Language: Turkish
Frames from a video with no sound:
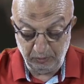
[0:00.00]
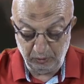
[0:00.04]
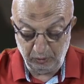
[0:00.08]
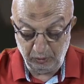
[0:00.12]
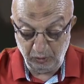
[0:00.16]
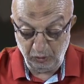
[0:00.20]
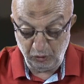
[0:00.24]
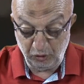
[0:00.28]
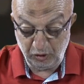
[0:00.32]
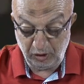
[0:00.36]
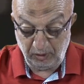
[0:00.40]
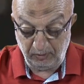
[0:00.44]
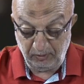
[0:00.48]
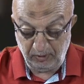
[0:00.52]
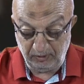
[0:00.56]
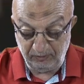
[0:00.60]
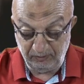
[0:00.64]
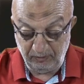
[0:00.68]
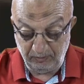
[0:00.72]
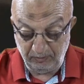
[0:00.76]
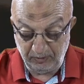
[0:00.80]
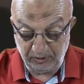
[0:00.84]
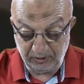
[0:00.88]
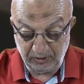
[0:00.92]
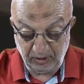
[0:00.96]
bütün
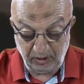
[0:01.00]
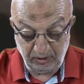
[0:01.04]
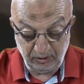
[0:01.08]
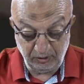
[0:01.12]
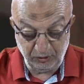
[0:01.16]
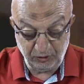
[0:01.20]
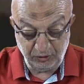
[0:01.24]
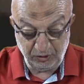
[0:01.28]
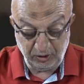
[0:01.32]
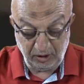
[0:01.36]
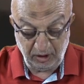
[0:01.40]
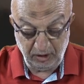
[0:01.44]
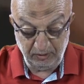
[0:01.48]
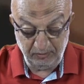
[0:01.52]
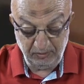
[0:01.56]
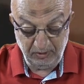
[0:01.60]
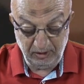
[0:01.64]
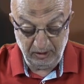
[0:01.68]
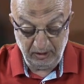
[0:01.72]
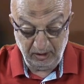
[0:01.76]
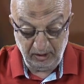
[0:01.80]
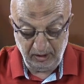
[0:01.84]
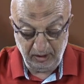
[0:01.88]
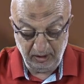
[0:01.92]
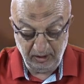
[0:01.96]
zaman ve mekanın
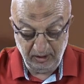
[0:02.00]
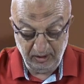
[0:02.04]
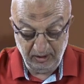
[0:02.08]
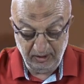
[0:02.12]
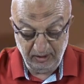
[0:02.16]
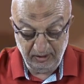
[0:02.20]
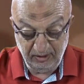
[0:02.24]
sahibiyle